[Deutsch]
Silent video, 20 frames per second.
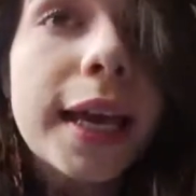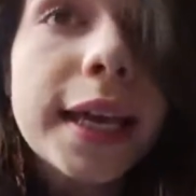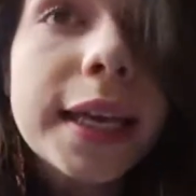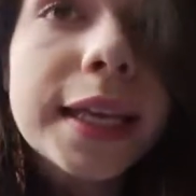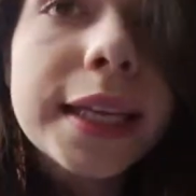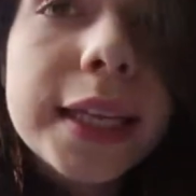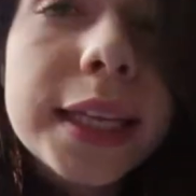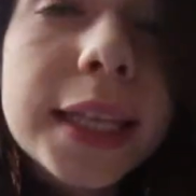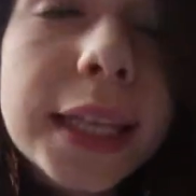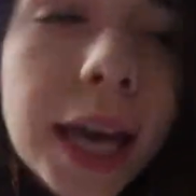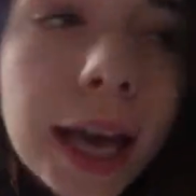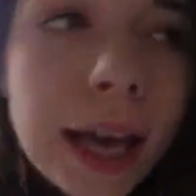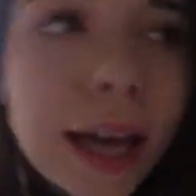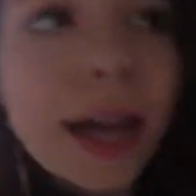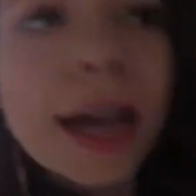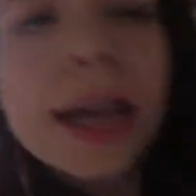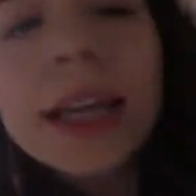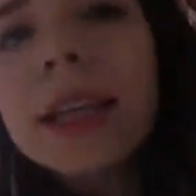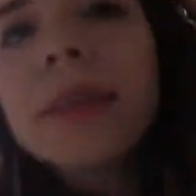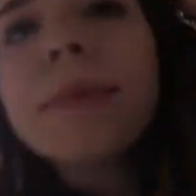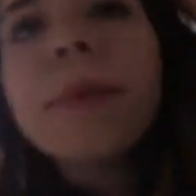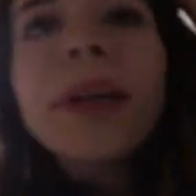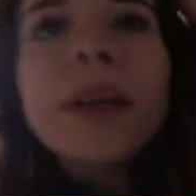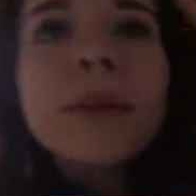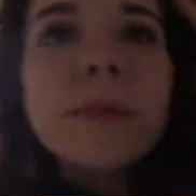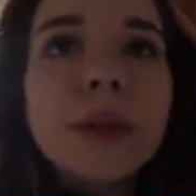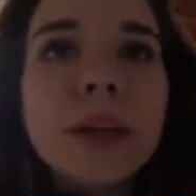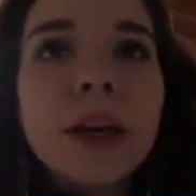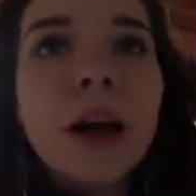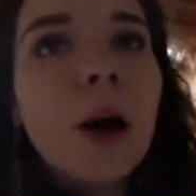Ja, ich melde
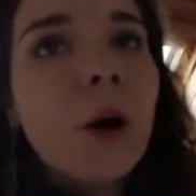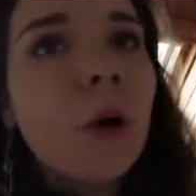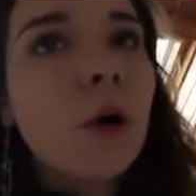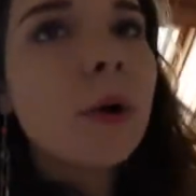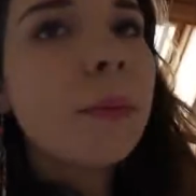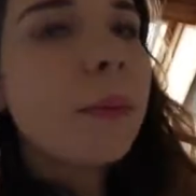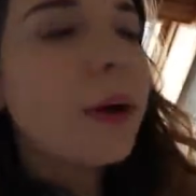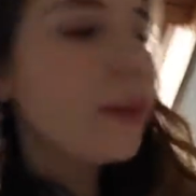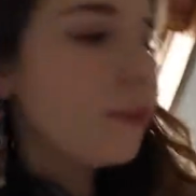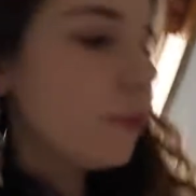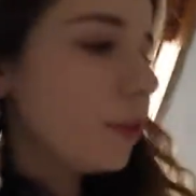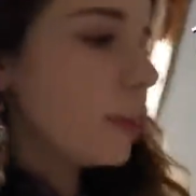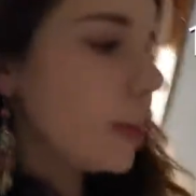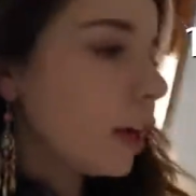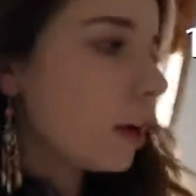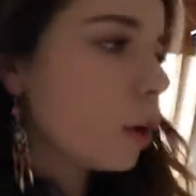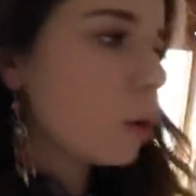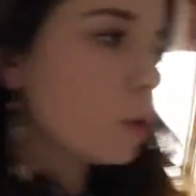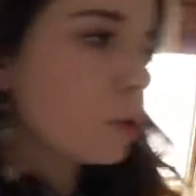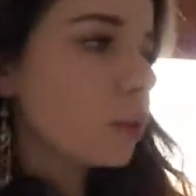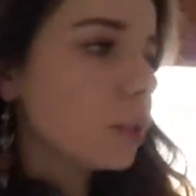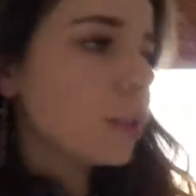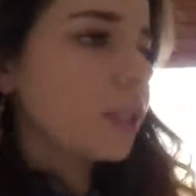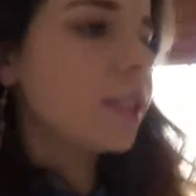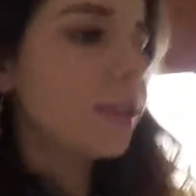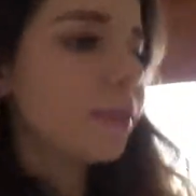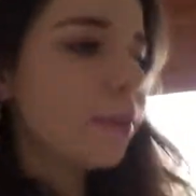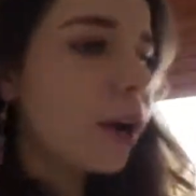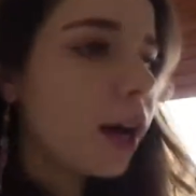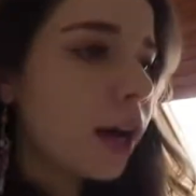mich auch mal wieder und
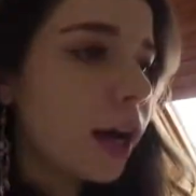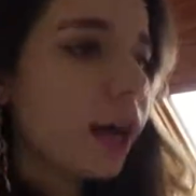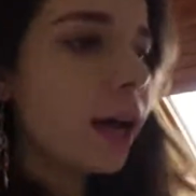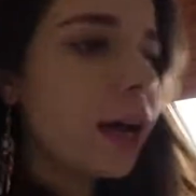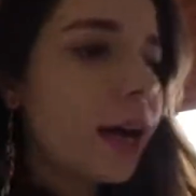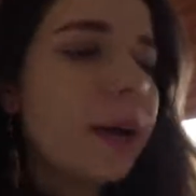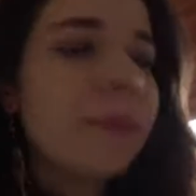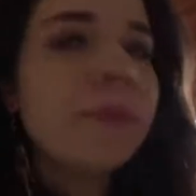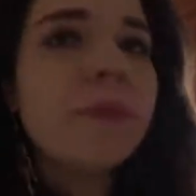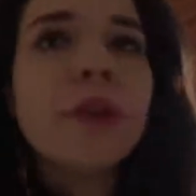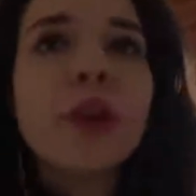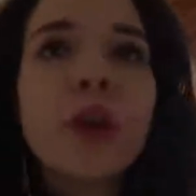zwar haben